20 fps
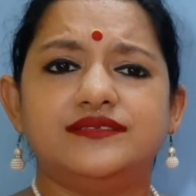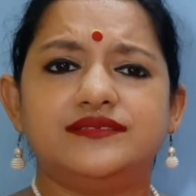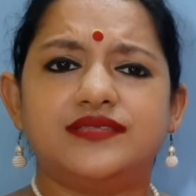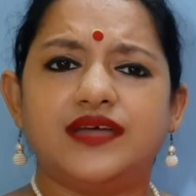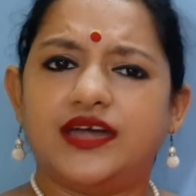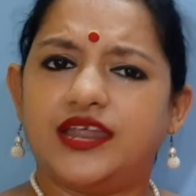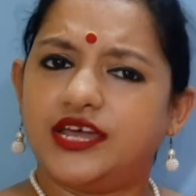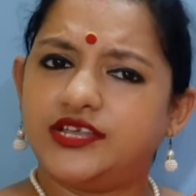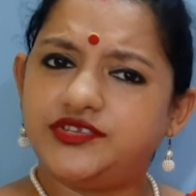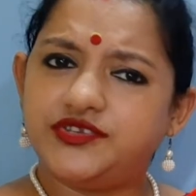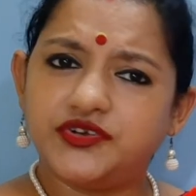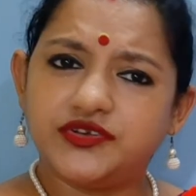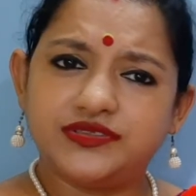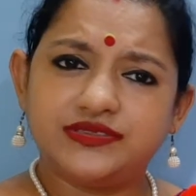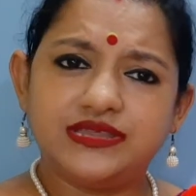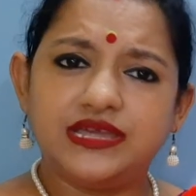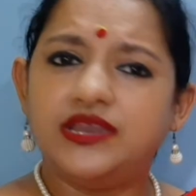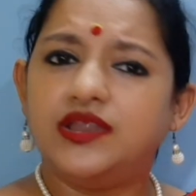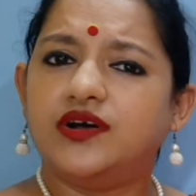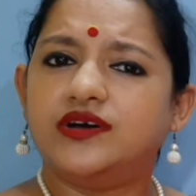তারা
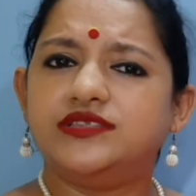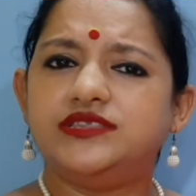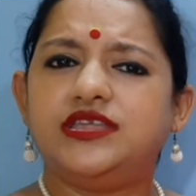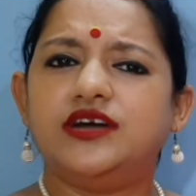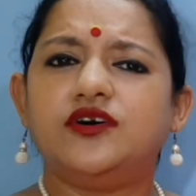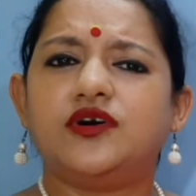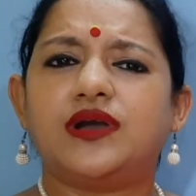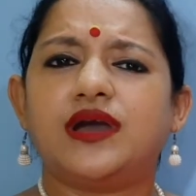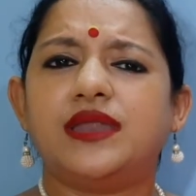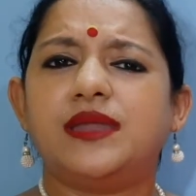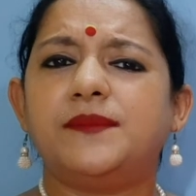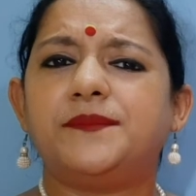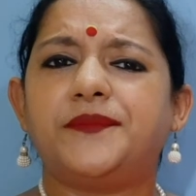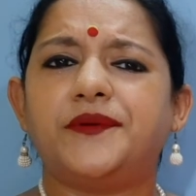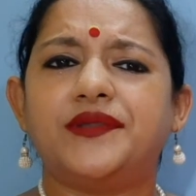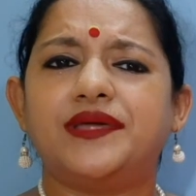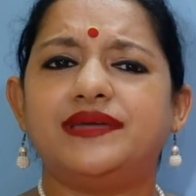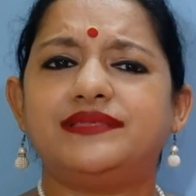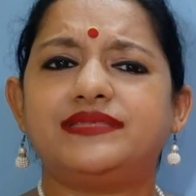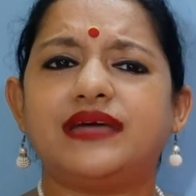যতদিন অন্ধকারে
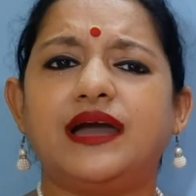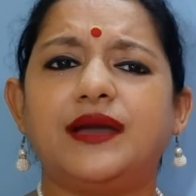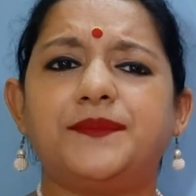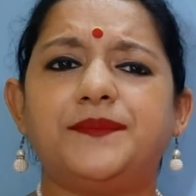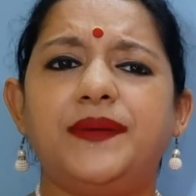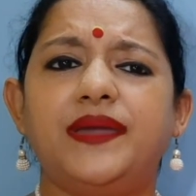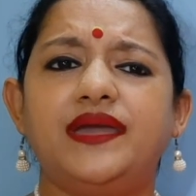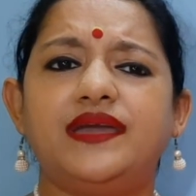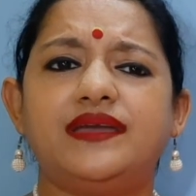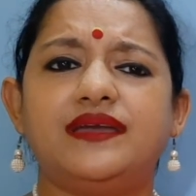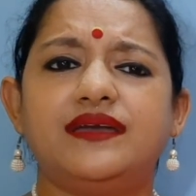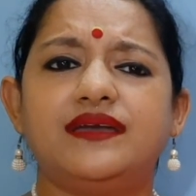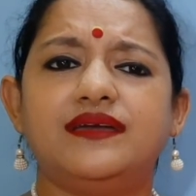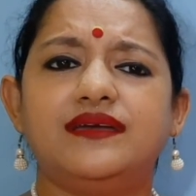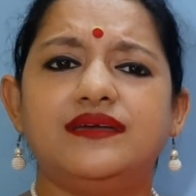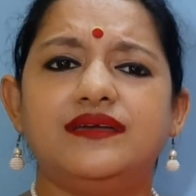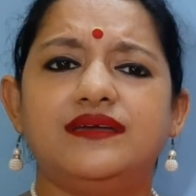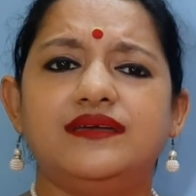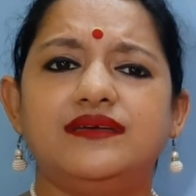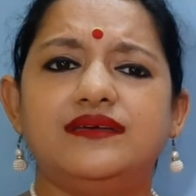পড়ে থাকবে
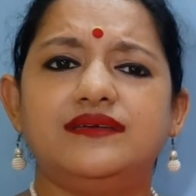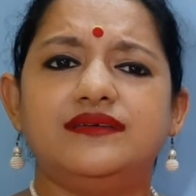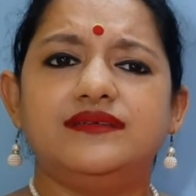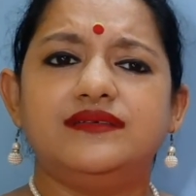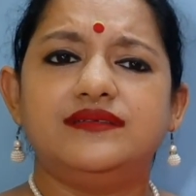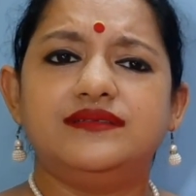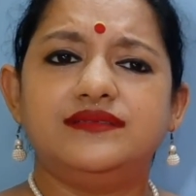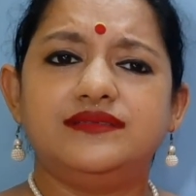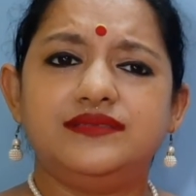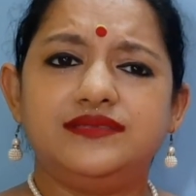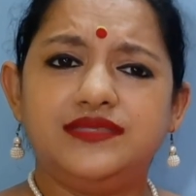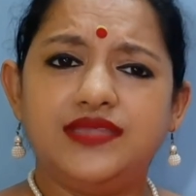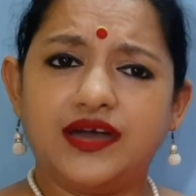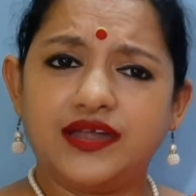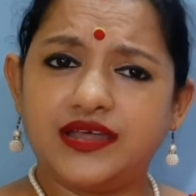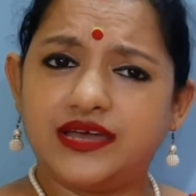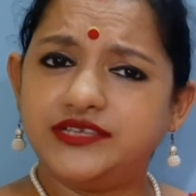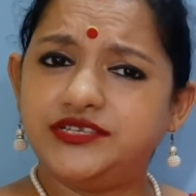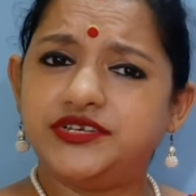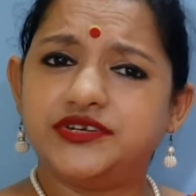
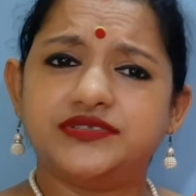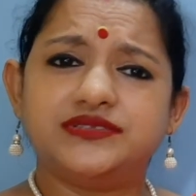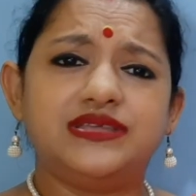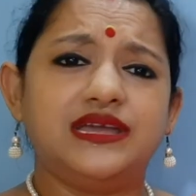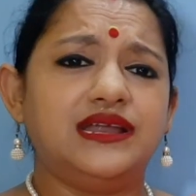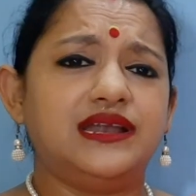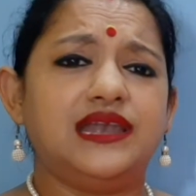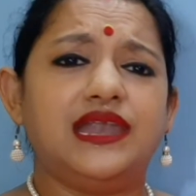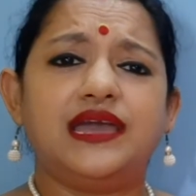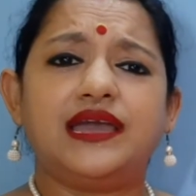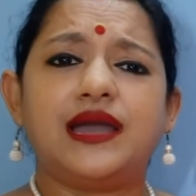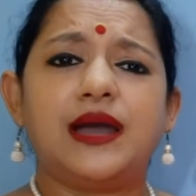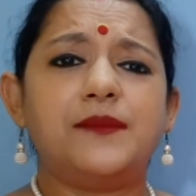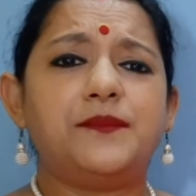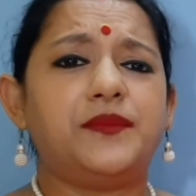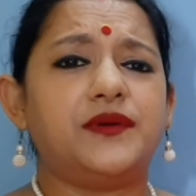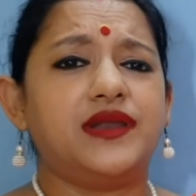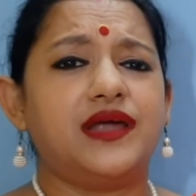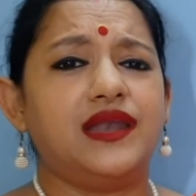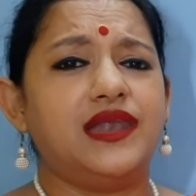তারা যতদিন
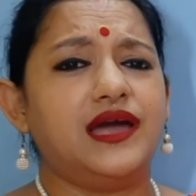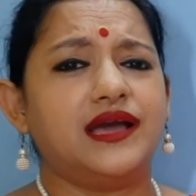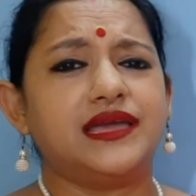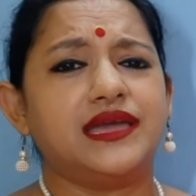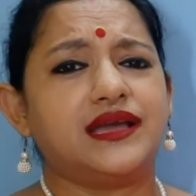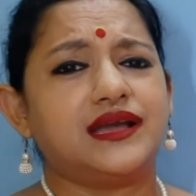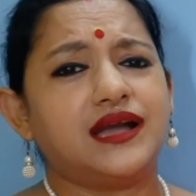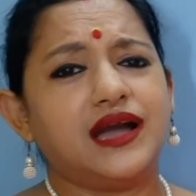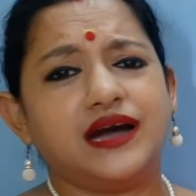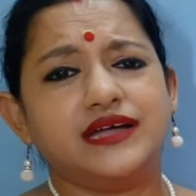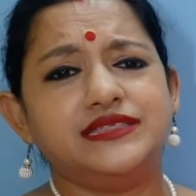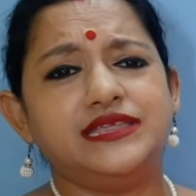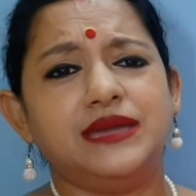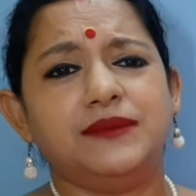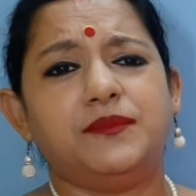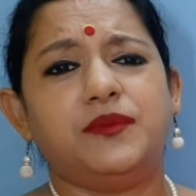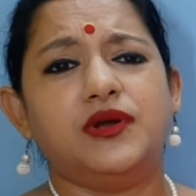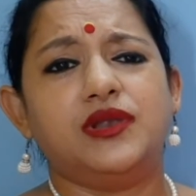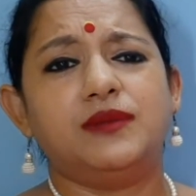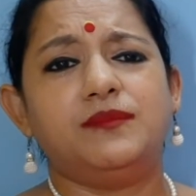লেখাপড়ার লাগে কাঁধে
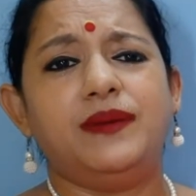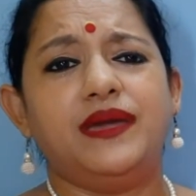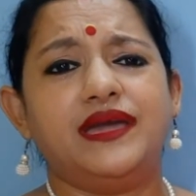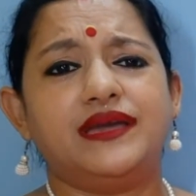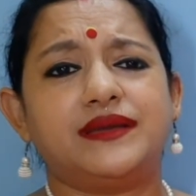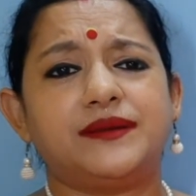বলবে